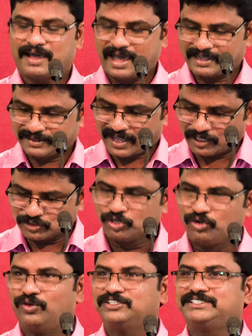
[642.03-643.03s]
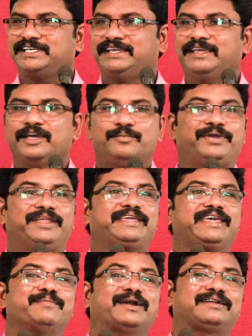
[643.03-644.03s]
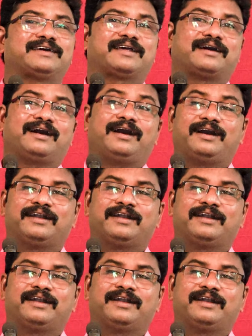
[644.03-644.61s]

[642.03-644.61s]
ఆ దాసులు వచ్చి పెరికేయమంటారా